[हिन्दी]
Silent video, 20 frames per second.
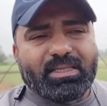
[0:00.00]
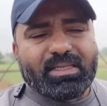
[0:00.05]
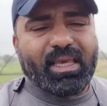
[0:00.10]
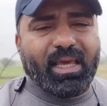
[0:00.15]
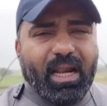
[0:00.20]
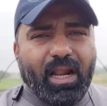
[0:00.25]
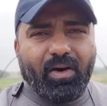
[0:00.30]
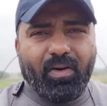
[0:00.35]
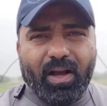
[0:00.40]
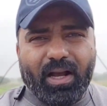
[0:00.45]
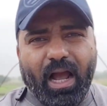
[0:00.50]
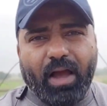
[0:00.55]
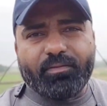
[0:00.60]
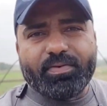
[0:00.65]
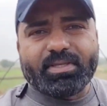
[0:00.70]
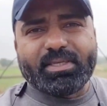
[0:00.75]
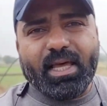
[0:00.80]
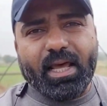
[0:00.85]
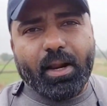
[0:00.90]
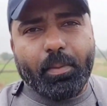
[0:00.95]
इसके अलावा
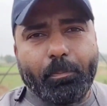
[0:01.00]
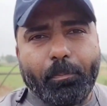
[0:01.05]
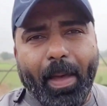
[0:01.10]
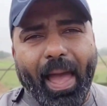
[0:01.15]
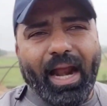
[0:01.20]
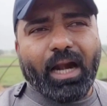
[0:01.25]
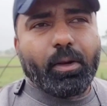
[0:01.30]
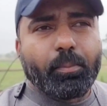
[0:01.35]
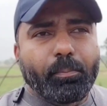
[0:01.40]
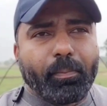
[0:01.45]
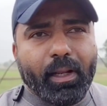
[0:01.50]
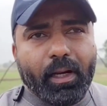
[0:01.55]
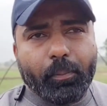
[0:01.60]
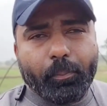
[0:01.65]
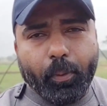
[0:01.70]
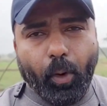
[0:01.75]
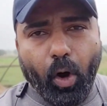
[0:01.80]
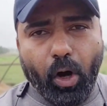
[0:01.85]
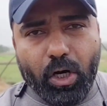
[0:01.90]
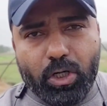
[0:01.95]
काफी सारे पैक्ड
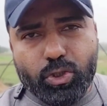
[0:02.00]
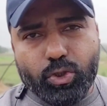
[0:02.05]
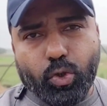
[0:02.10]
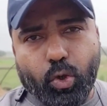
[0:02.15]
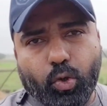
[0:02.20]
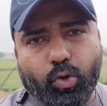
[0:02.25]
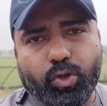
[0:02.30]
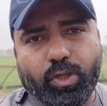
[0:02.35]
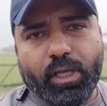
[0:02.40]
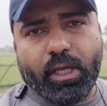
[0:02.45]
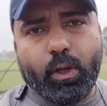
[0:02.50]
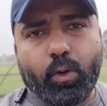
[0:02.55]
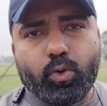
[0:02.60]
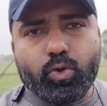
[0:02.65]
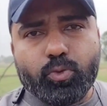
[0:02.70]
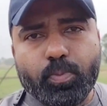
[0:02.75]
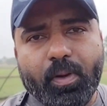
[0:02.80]
मिल्क प्रोडक्ट्स जो होते हैं